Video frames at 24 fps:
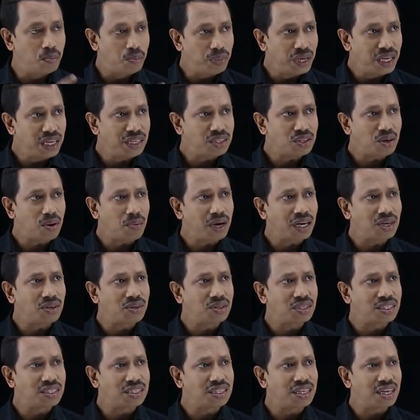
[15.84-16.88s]
বি সমান
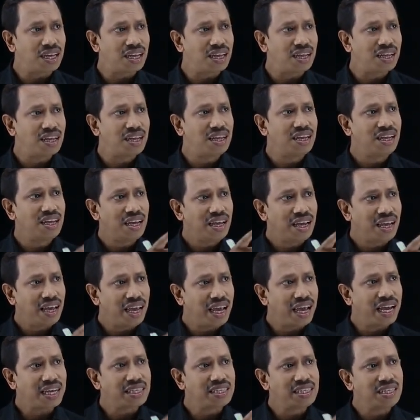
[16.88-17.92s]
হচ্ছে
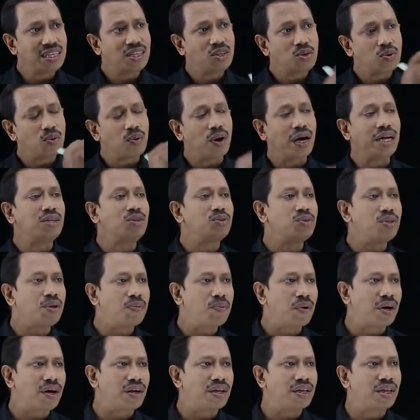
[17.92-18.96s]
এক্স ইন্টু ওয়াই টু দি
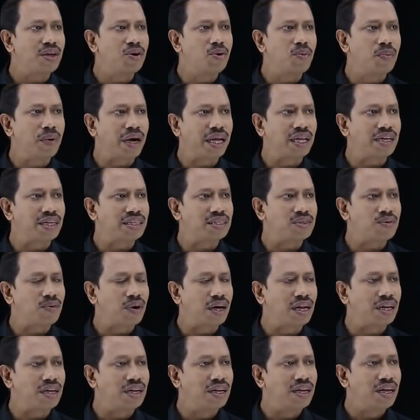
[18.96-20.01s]
পাওয়ার কিউ মাইনাস
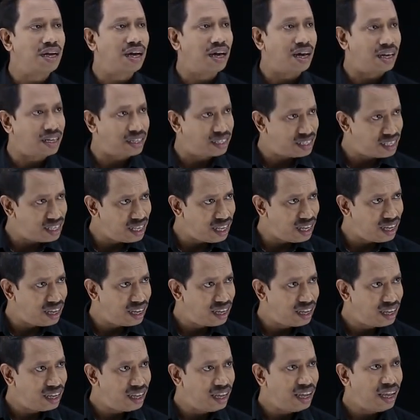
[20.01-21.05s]
ওয়ান আর সি
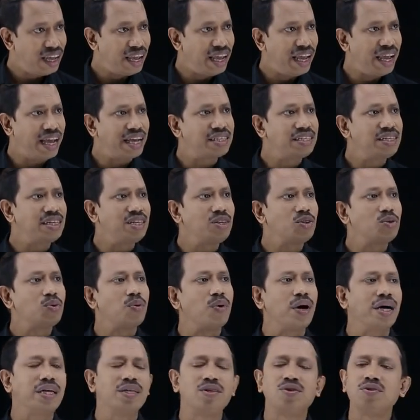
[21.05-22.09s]
এক্স ইন্টু
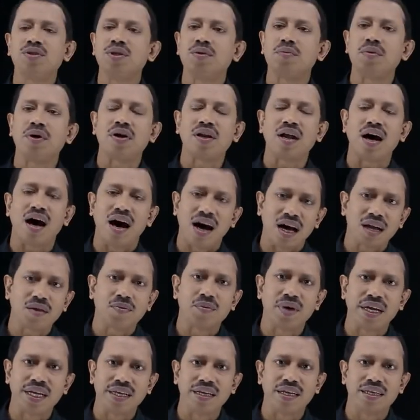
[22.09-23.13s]
ওয়াই টু দি পাওয়ার আর
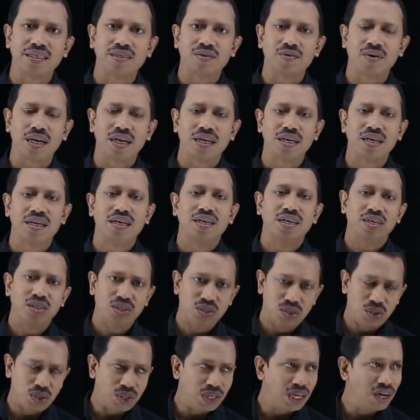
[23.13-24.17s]
মাইনাস ওয়ান
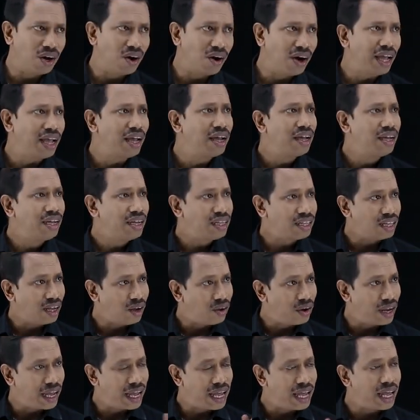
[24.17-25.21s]
যদি হয়
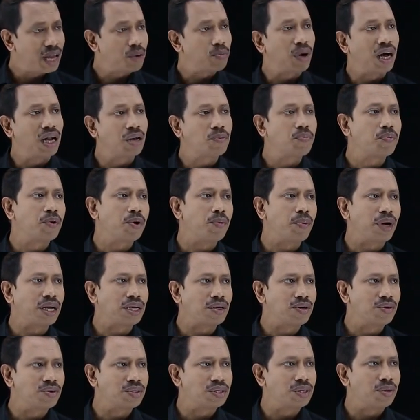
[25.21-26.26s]
তাহলে এর মান প্রমাণ
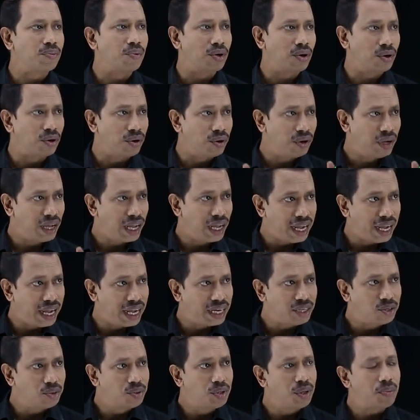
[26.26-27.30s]
করতে বলল
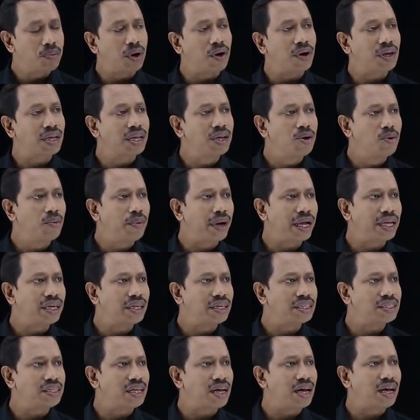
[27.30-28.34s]
এ টু দি পাওয়ার কিউ
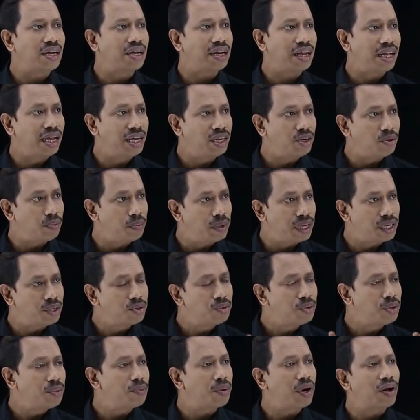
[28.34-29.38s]
মাইনাস আর ইন্টু বি
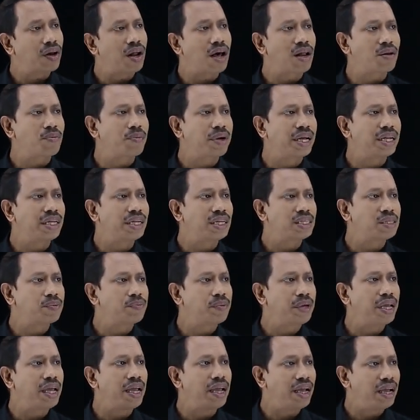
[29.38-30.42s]
টু দি পাওয়ার আর মাইনাস
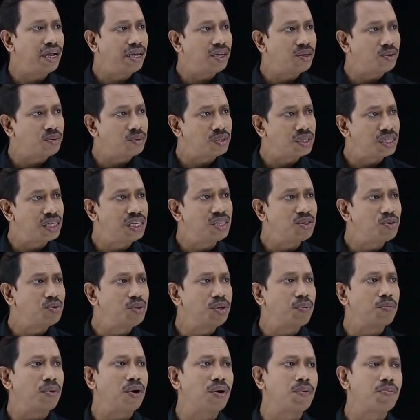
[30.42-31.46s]
পি ইন্টু সি টু
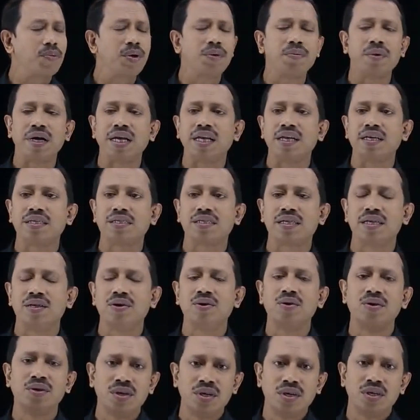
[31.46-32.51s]
দি পাওয়ার পি মাইনাস
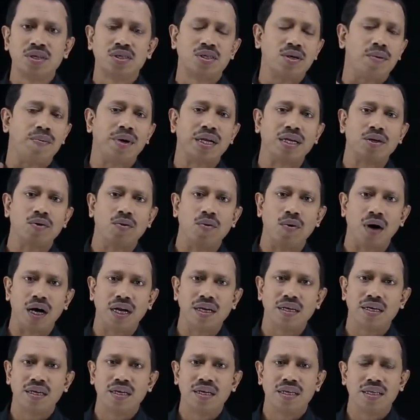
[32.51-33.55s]
কিউ সমান
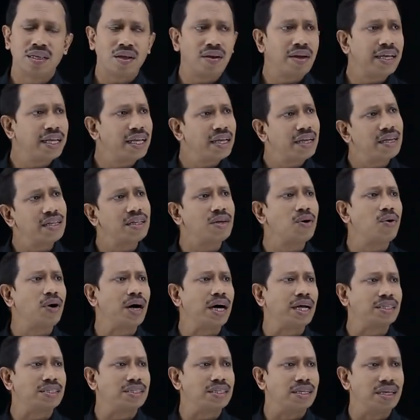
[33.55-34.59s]
ওয়ান তাহলে কি কি দেওয়া
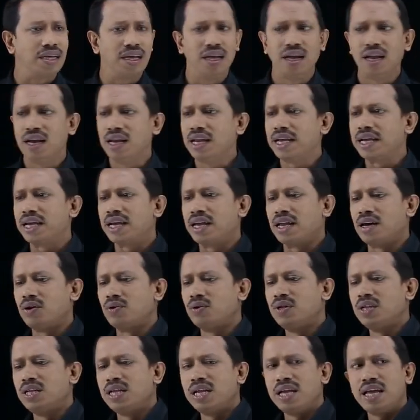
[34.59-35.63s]
আছে লিখে নাও
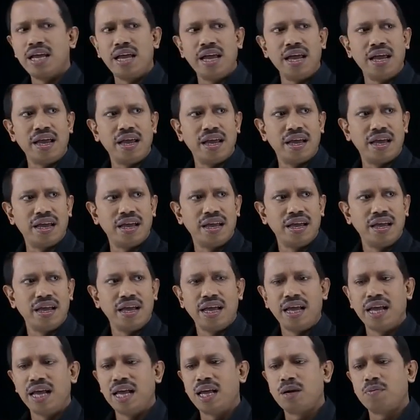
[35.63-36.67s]
এ
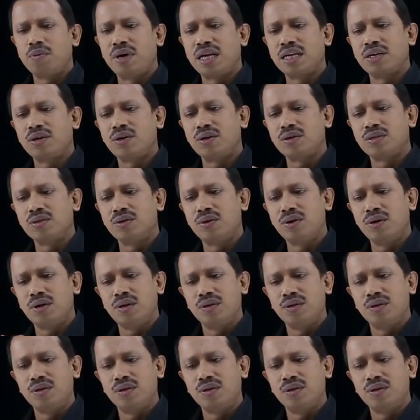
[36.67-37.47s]
এর মান কত